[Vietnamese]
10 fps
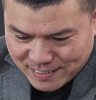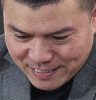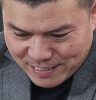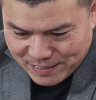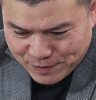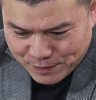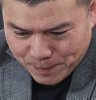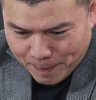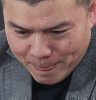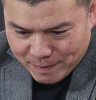thế thì
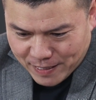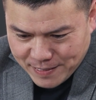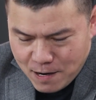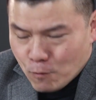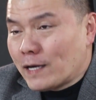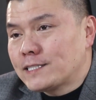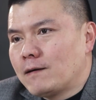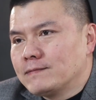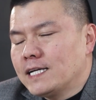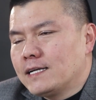cái điều quan
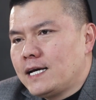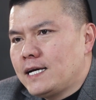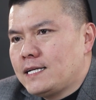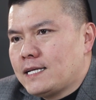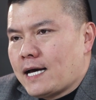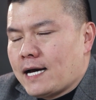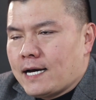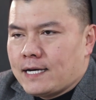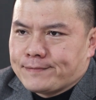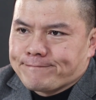trọng nhất ở đây
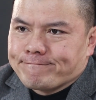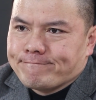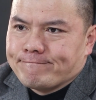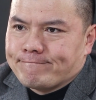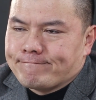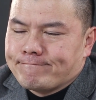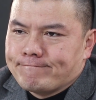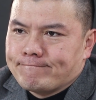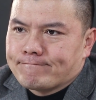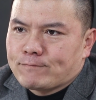là
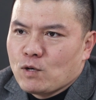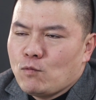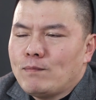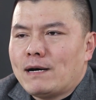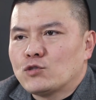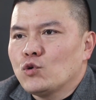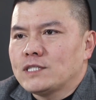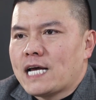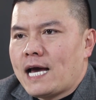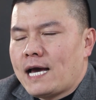tôi muốn bạn rút
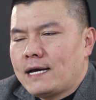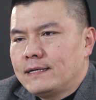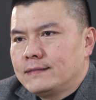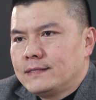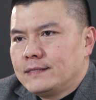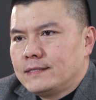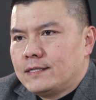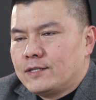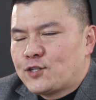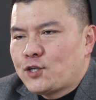ra
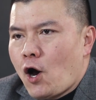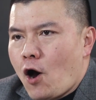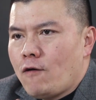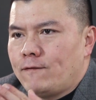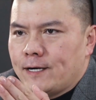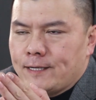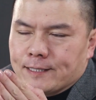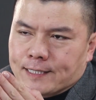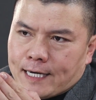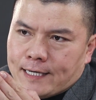so
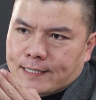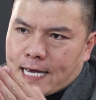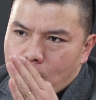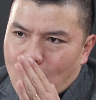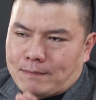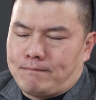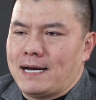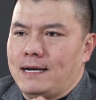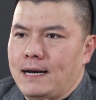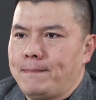với cái kế hoạch
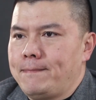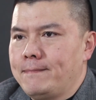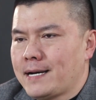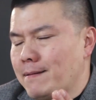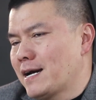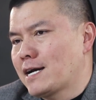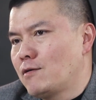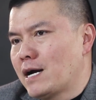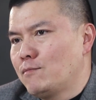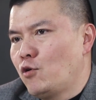bạn lập năm
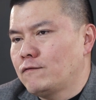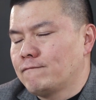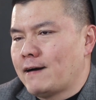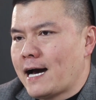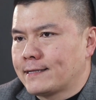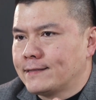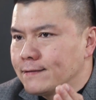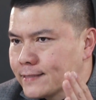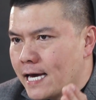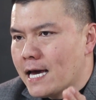2021 và
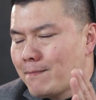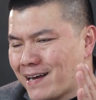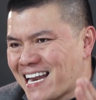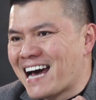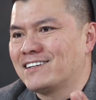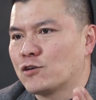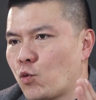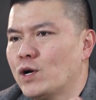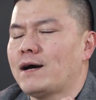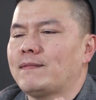thực tế bạn đạt được
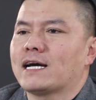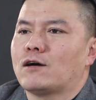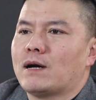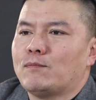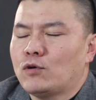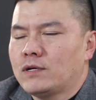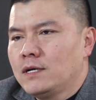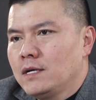cuối năm 2021